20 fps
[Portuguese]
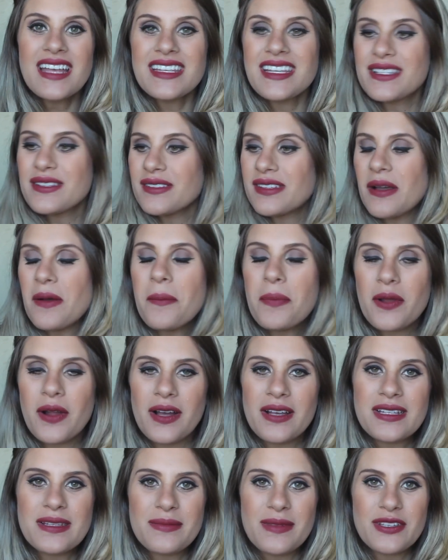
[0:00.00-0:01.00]
Vocês não estão
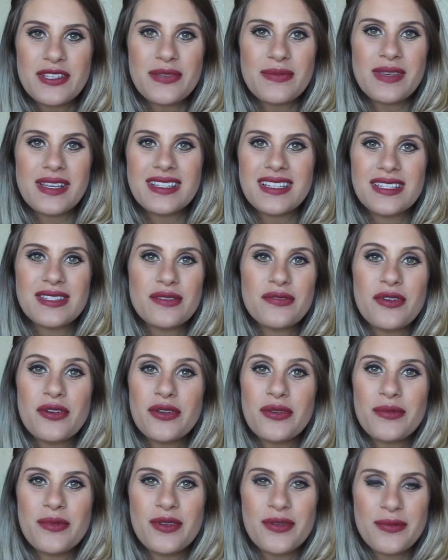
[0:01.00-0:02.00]
próximas de mim, vocês não
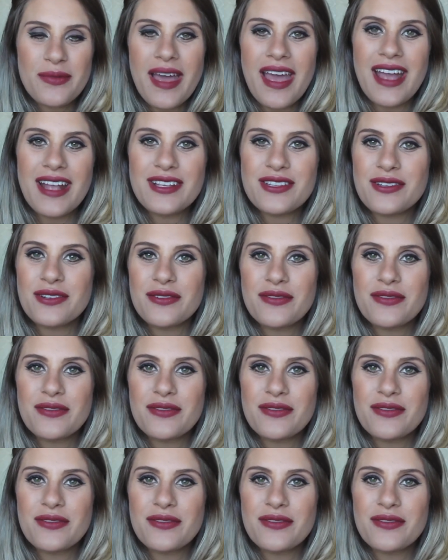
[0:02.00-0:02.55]
vão no meu médico,